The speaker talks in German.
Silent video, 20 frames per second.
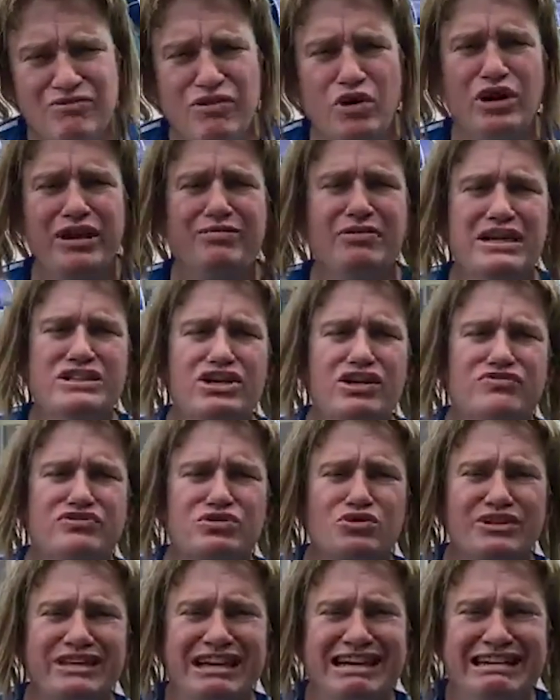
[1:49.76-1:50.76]
vor dem
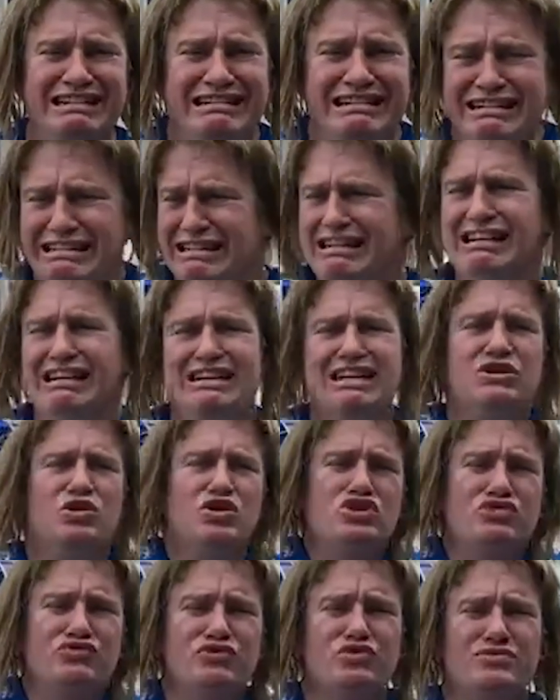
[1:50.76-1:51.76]
Mannschaftshotel der
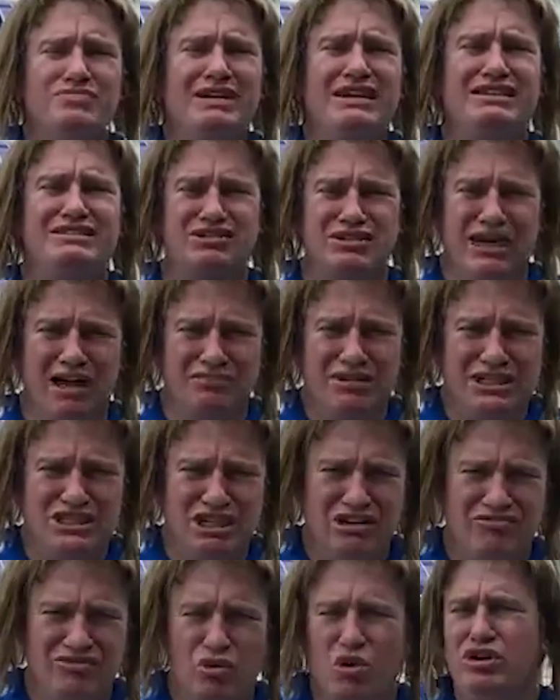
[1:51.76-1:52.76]
deutschen
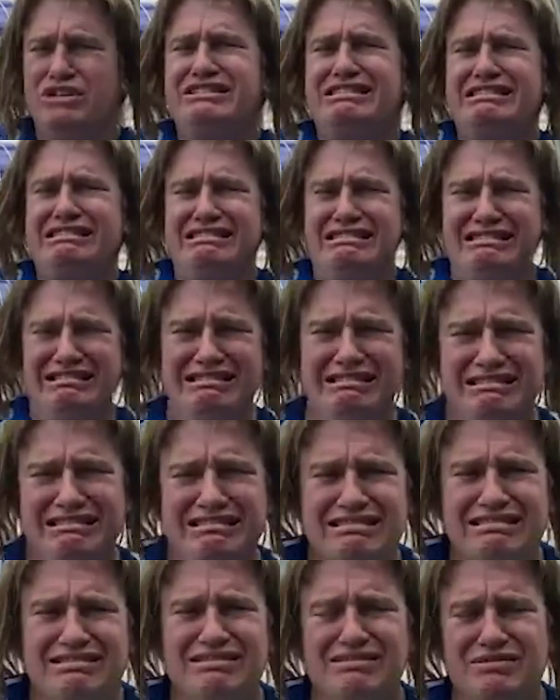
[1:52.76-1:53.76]
Fußballnationalmannschaft. Heute
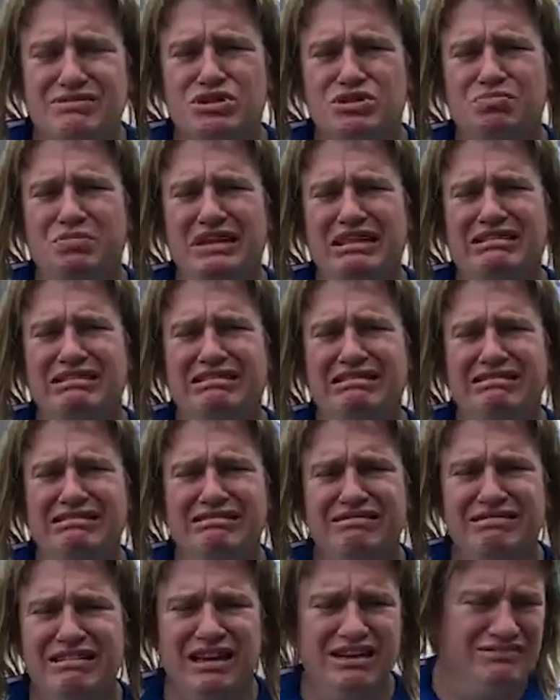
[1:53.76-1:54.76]
äh, im Spiel,
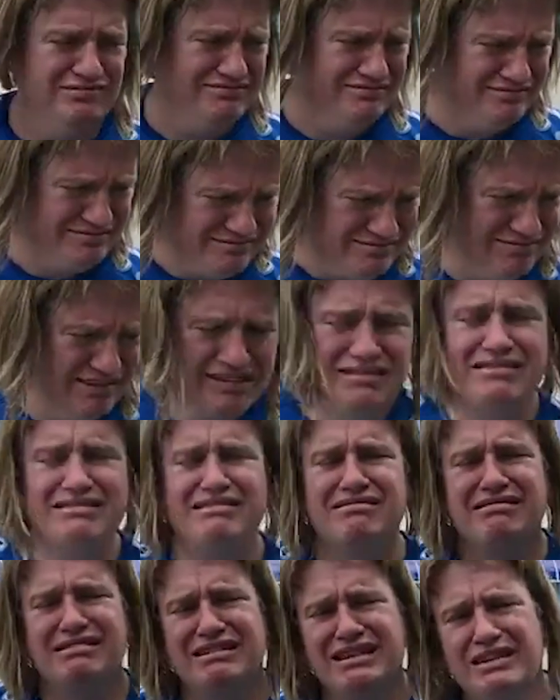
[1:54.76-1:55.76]
ja,
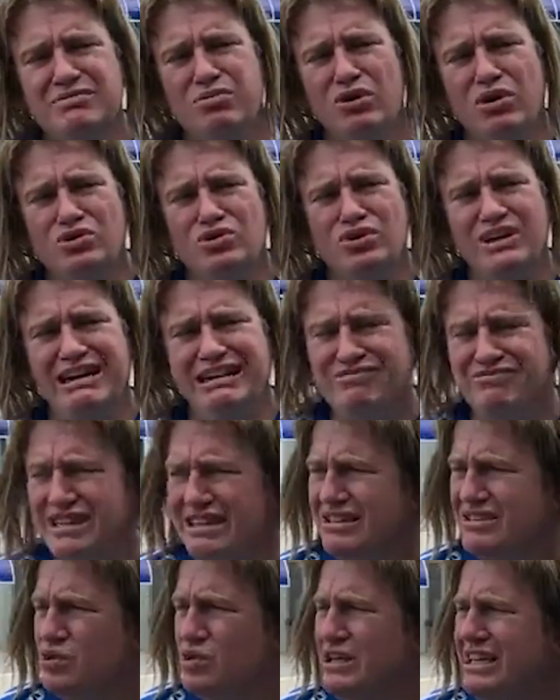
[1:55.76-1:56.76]
gegen Portugal wird
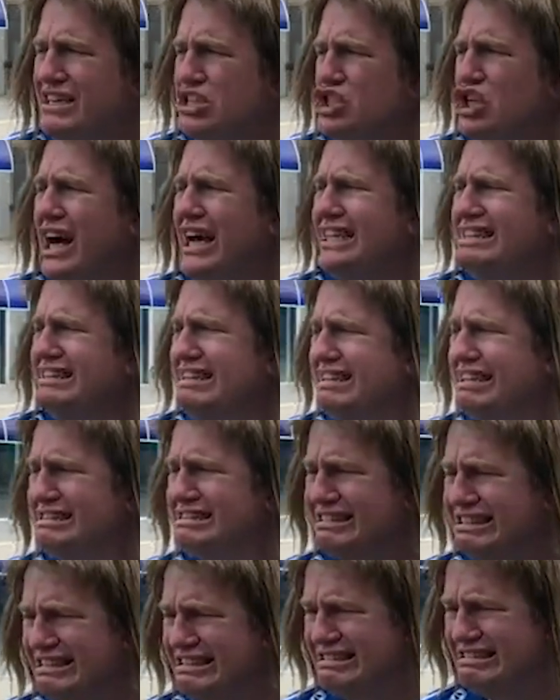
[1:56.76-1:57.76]
natürlich entscheidend, die
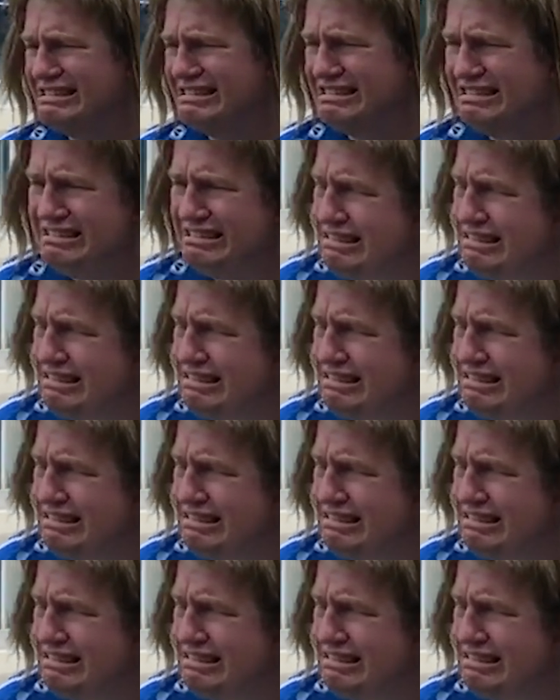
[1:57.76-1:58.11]
ganze Kiste.